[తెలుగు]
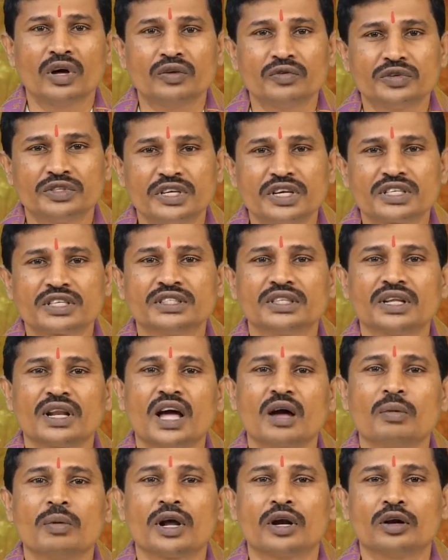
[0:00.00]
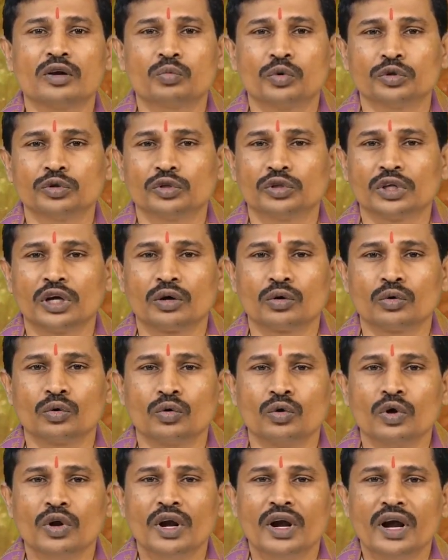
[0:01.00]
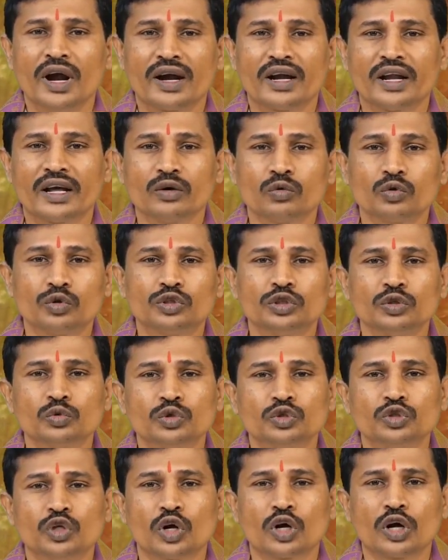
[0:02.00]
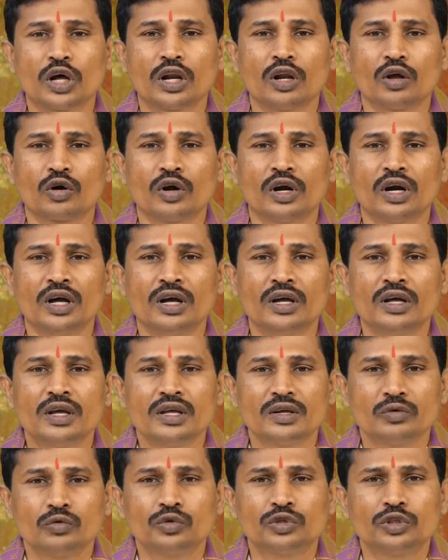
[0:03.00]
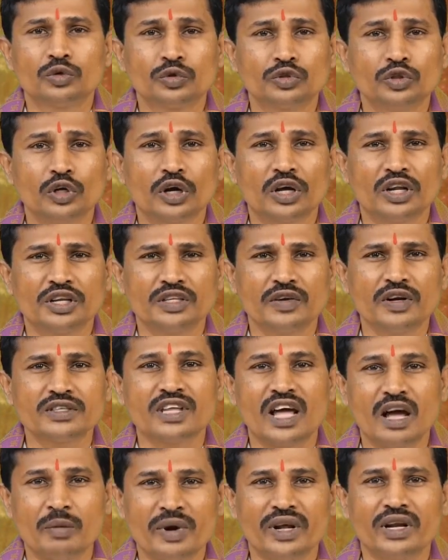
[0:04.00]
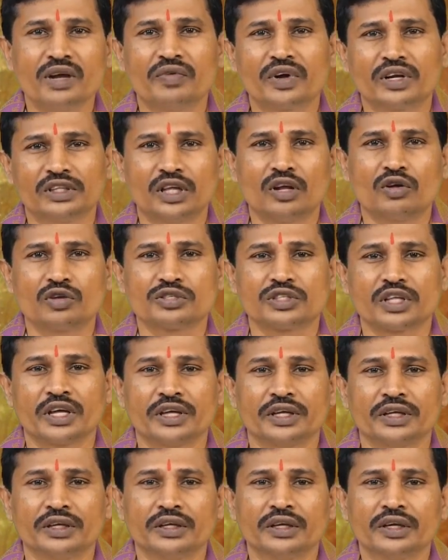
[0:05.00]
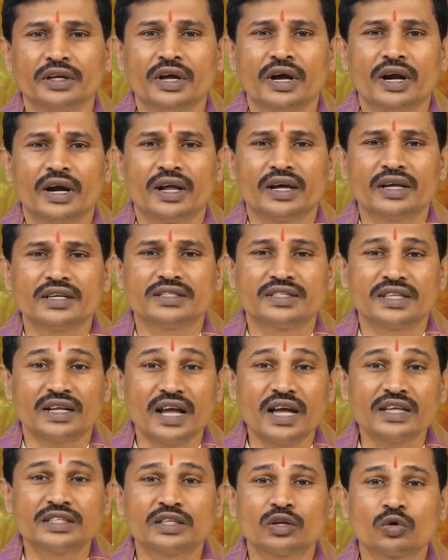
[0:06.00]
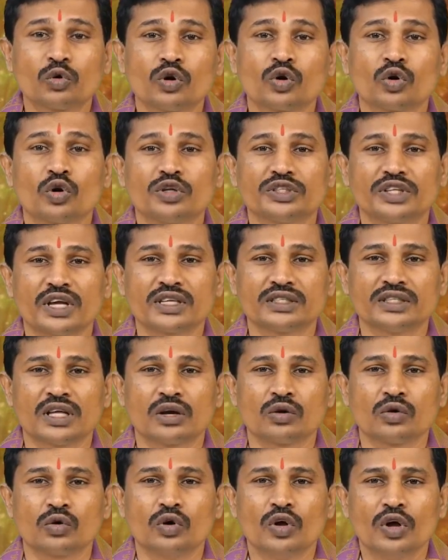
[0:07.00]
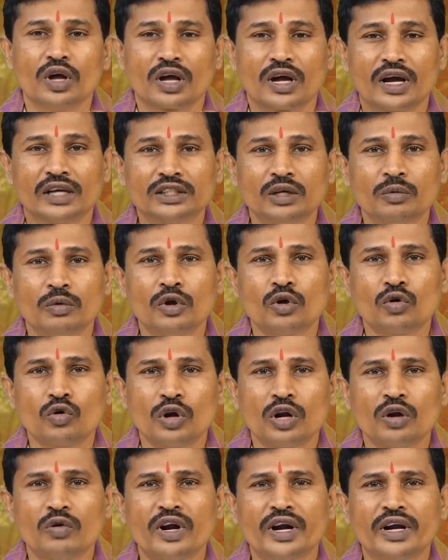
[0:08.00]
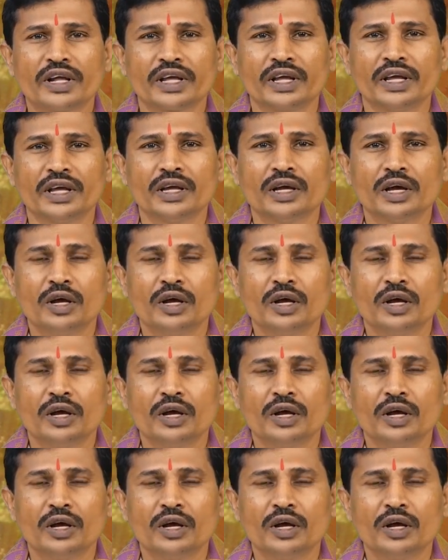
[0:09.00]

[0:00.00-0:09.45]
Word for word: వారు విశేషించి లాభాలను పొందుతారు అట్లాగే వృత్తి ఉద్యోగాల్లో కూడా వృత్తి ఉద్యోగాలు కూడా సామాన్య ఫలితాలు వస్తాయి అట్లాగే స్థిరాస్తిని కొనుగోలు చేస్తారు గతంలో కొన్న వాటికి